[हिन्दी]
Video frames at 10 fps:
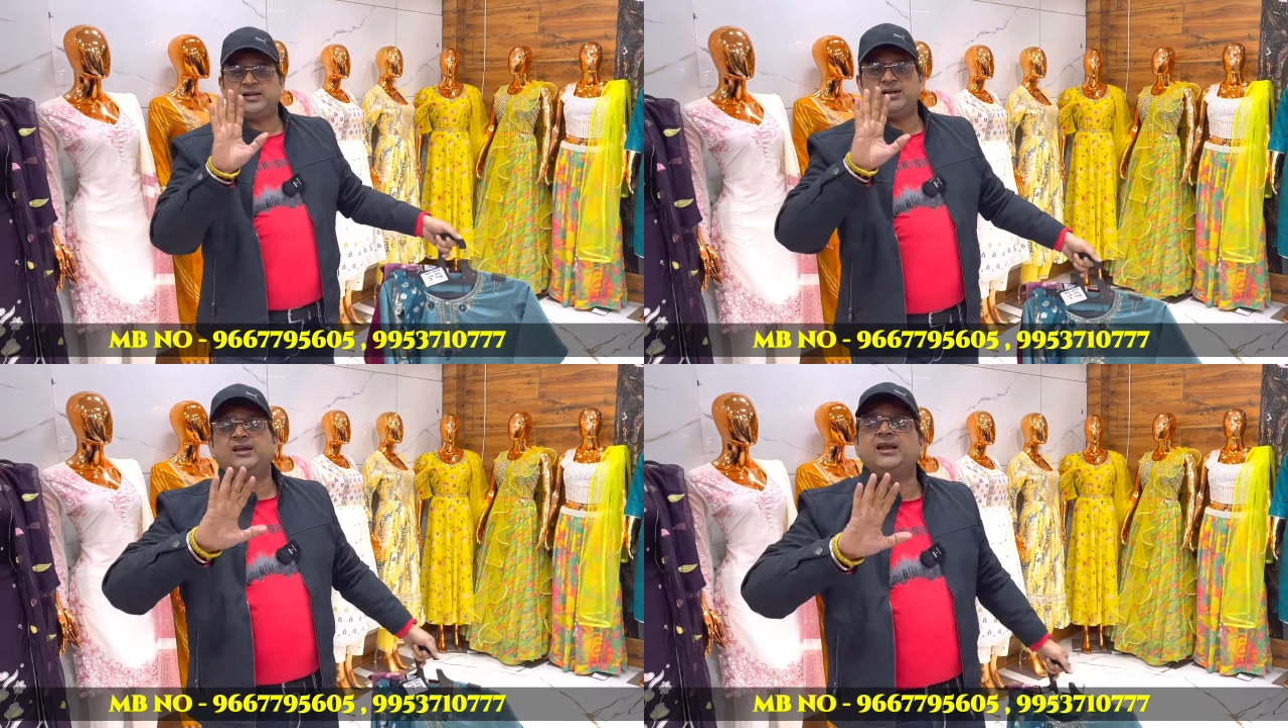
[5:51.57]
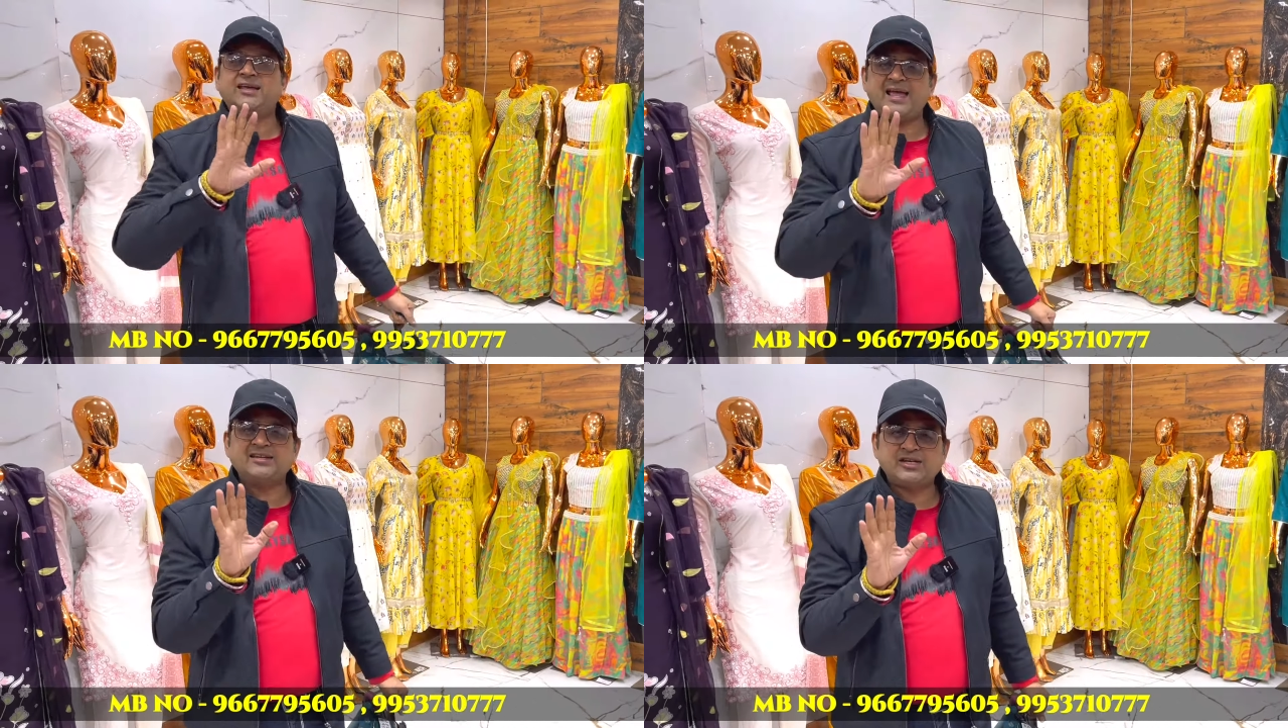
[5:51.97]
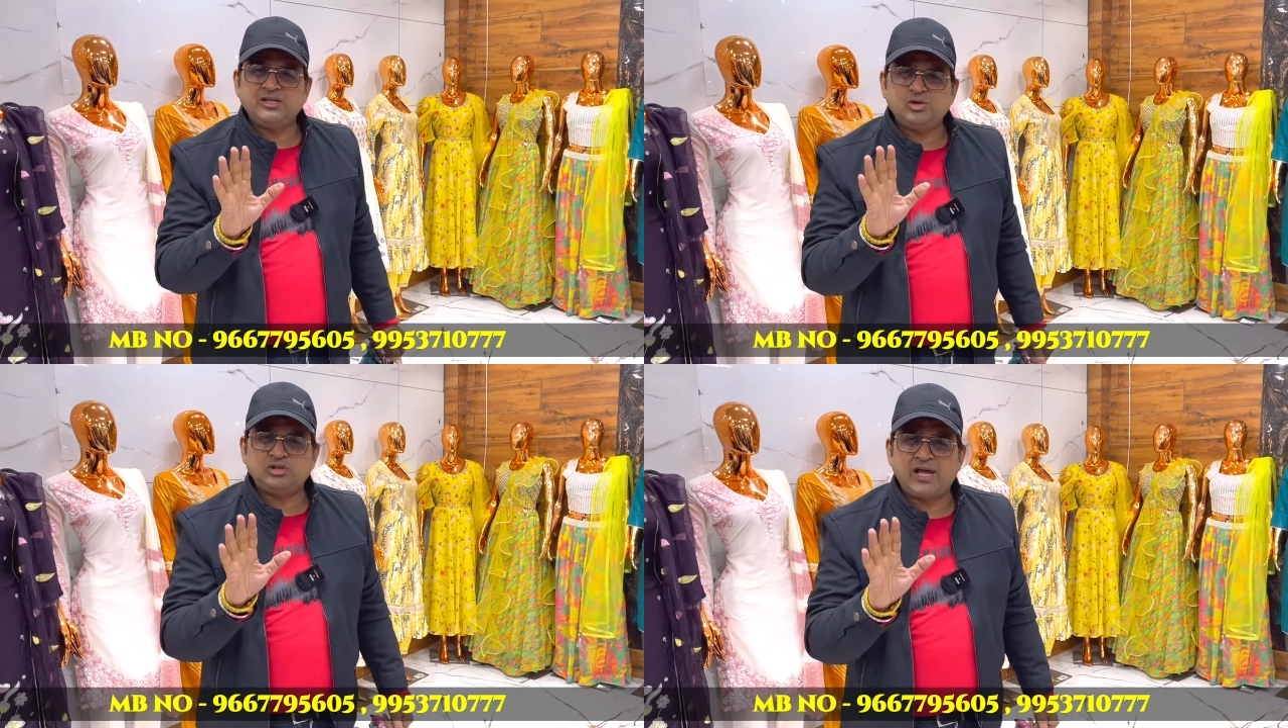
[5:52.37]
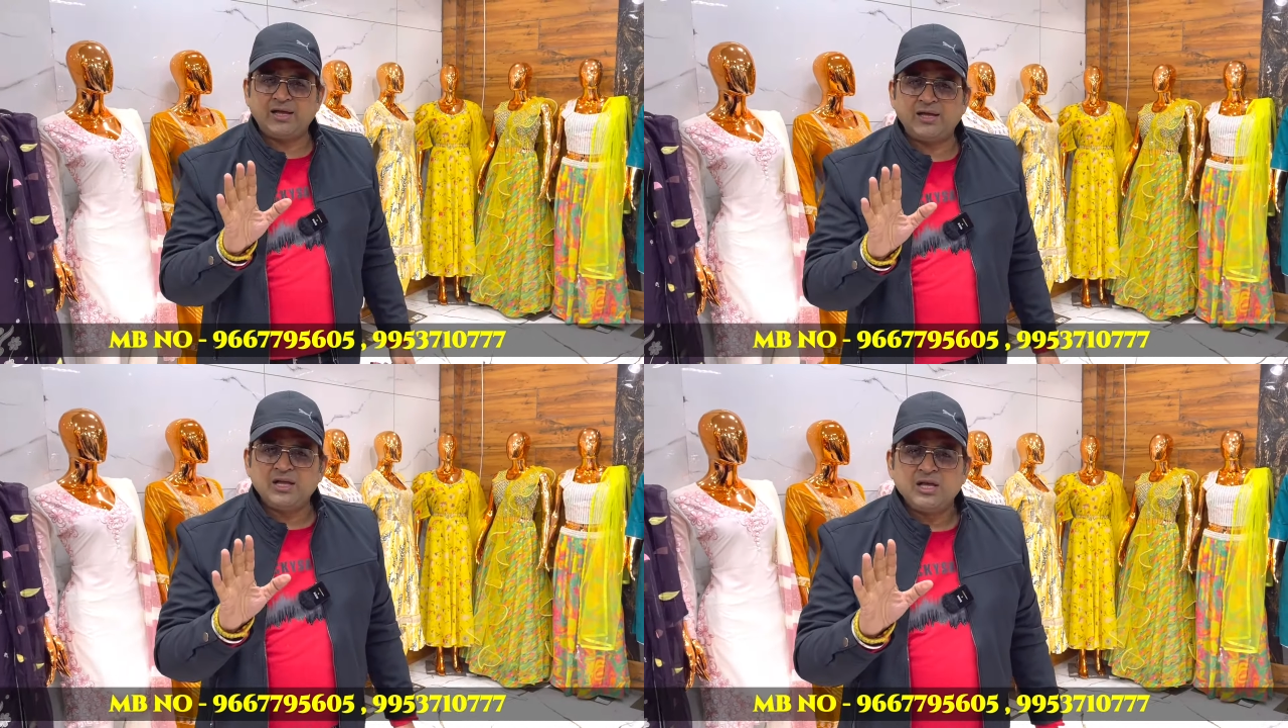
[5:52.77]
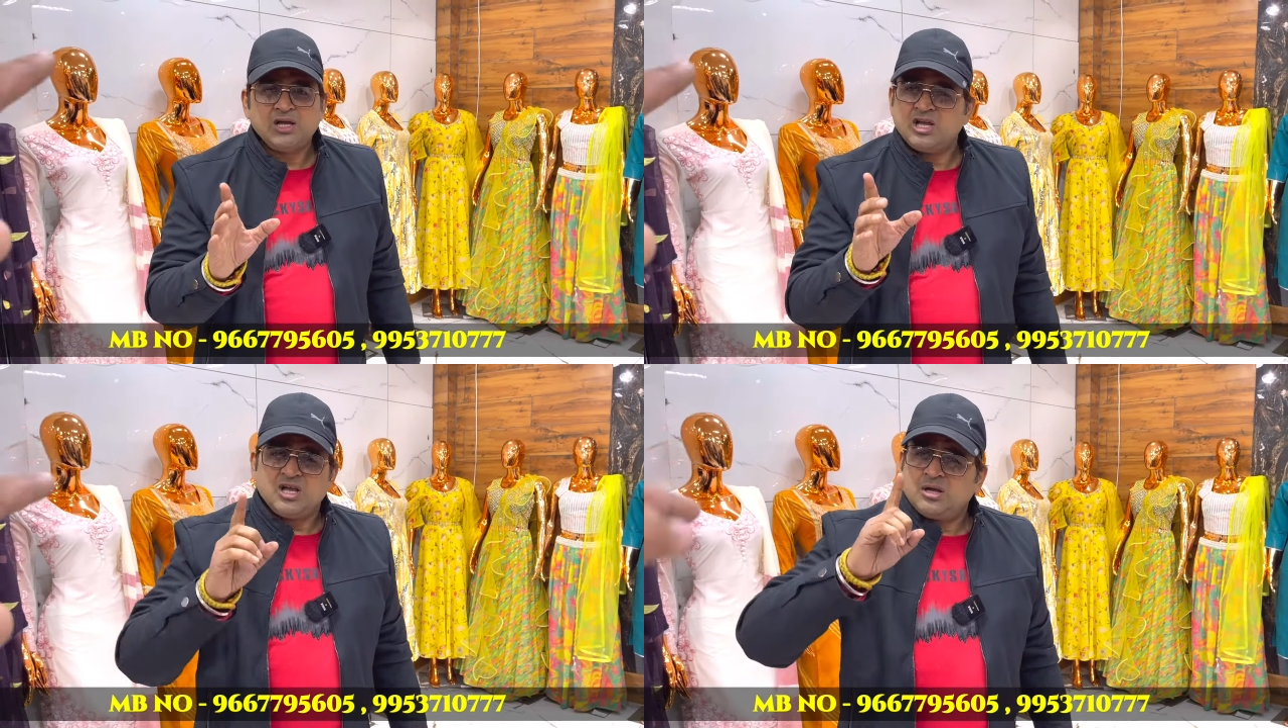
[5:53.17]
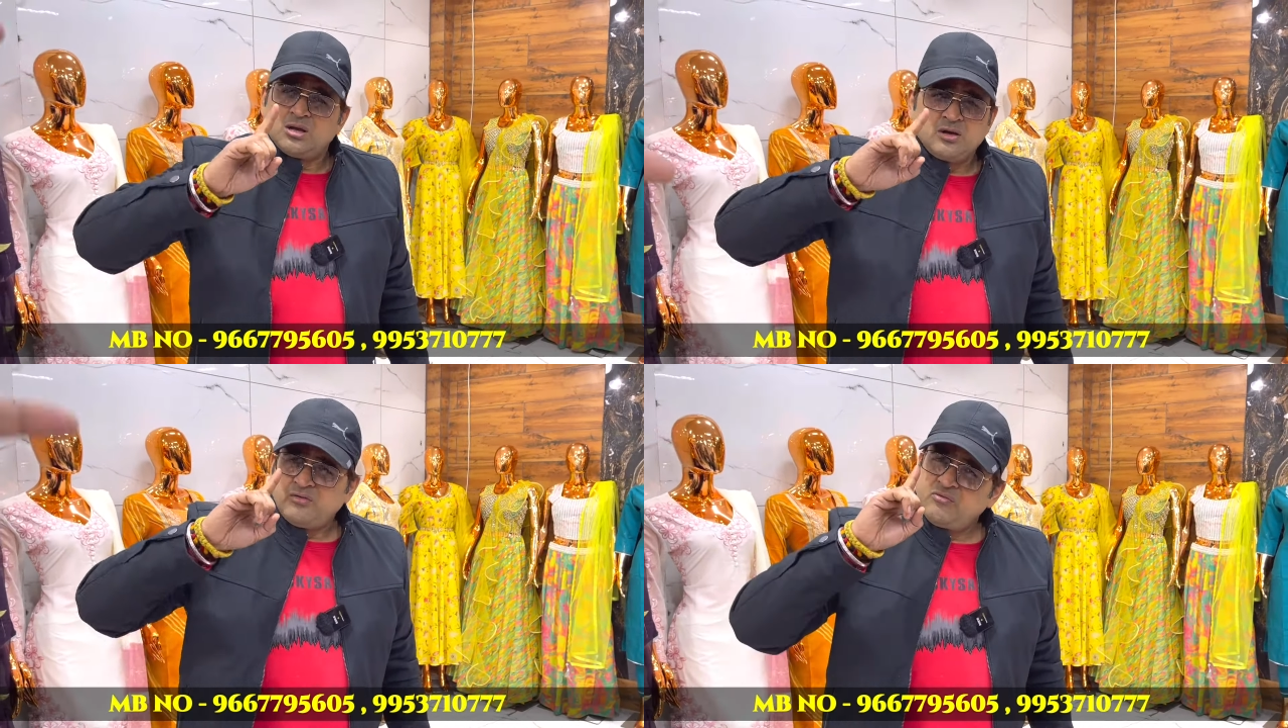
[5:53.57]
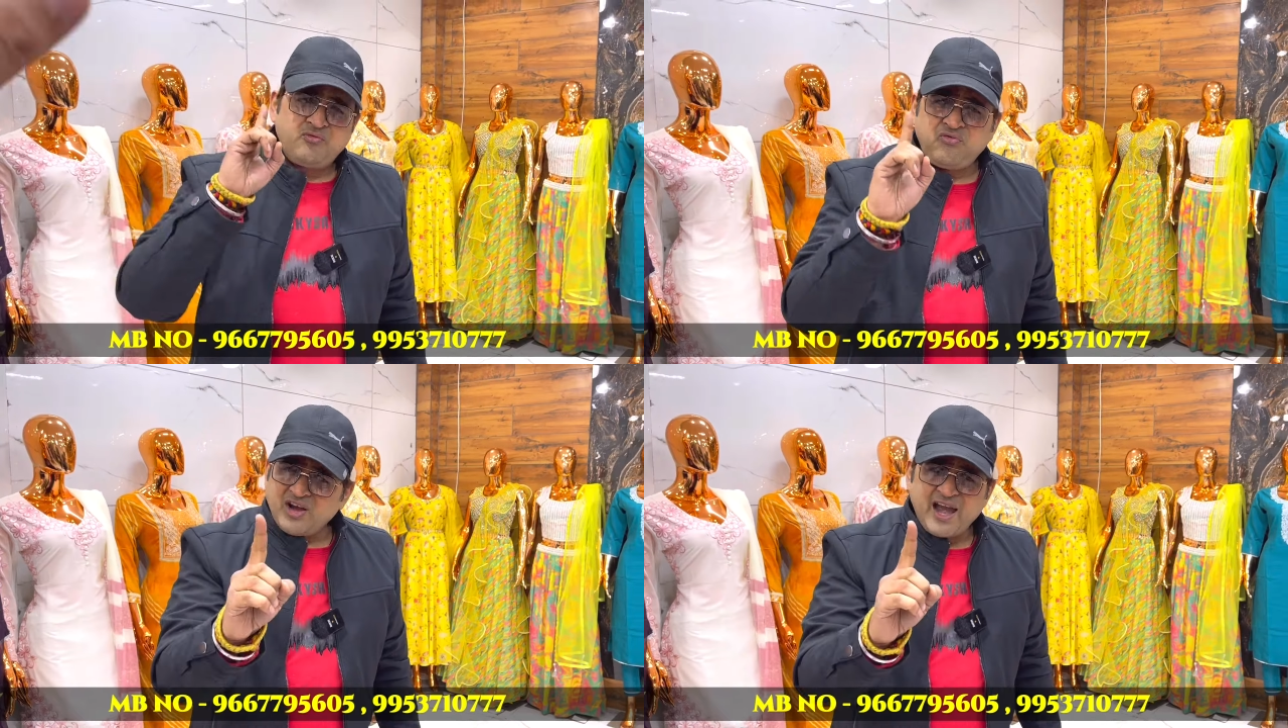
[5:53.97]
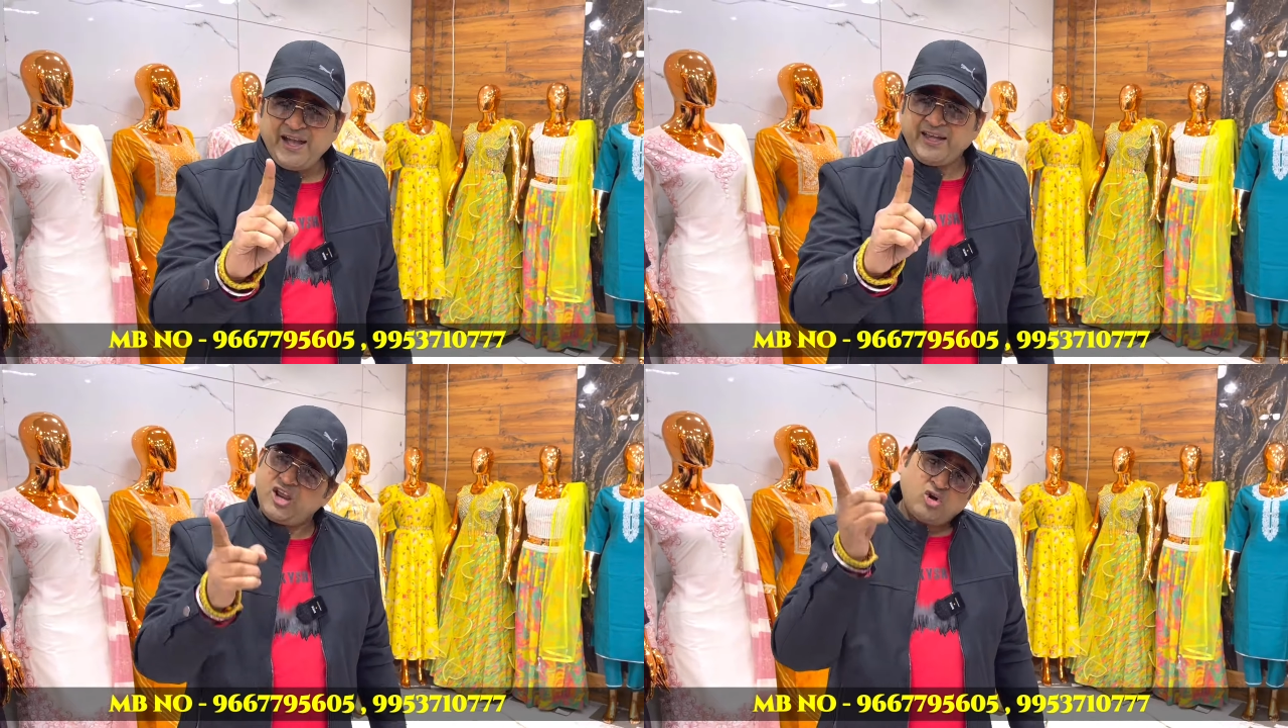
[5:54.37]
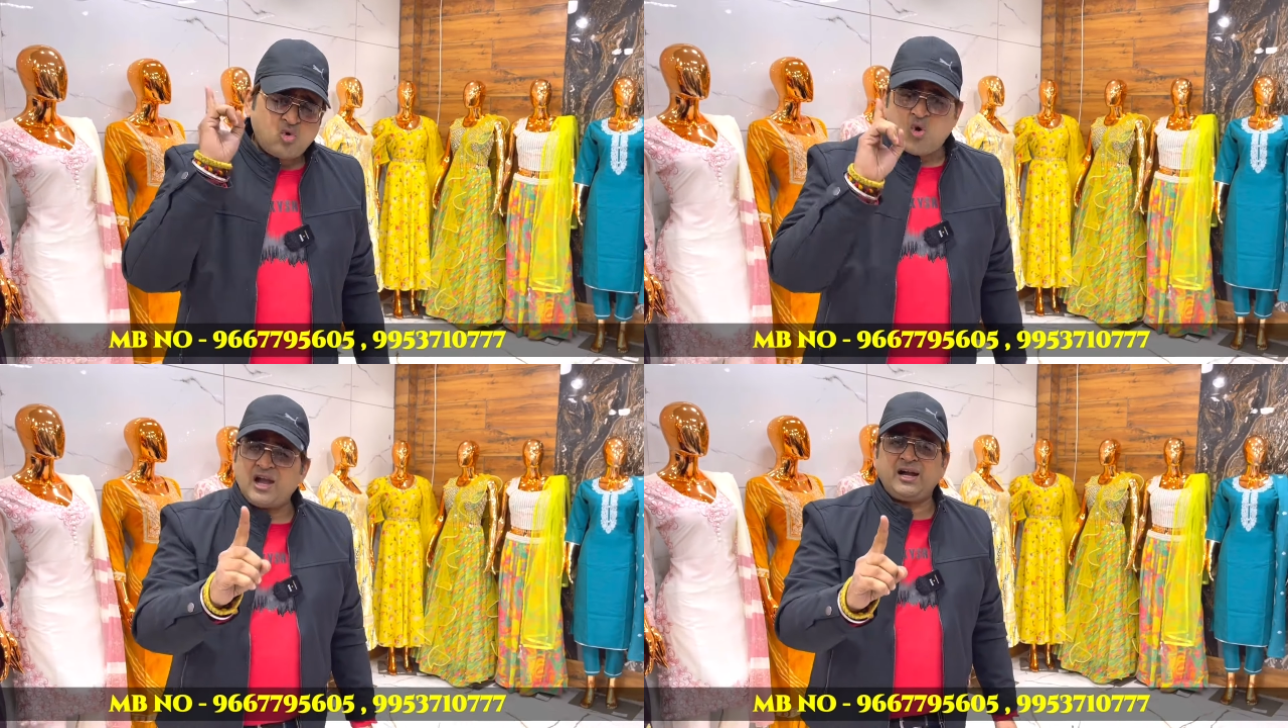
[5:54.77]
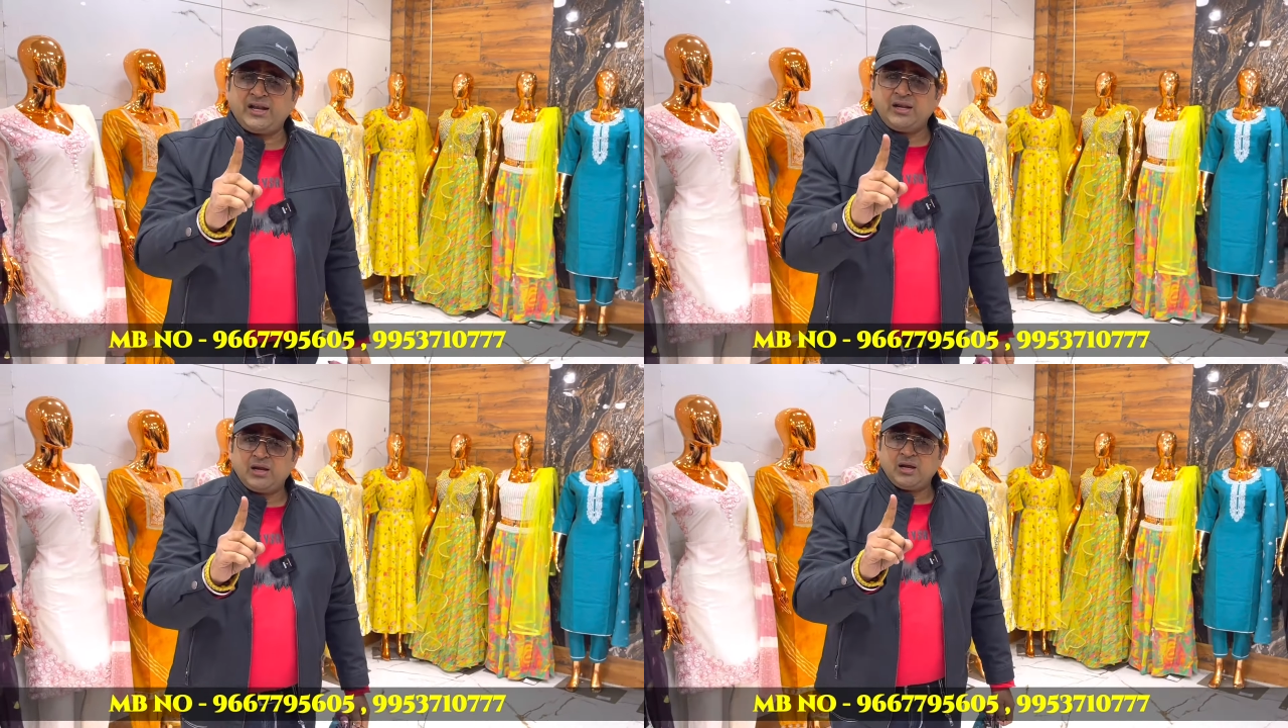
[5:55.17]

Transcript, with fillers: टेलर के लिए क्या चाहिए वैरायटी सबसे इंपॉर्टेंट वैरायटी दूसरा क्वालिटी और क्वालिटी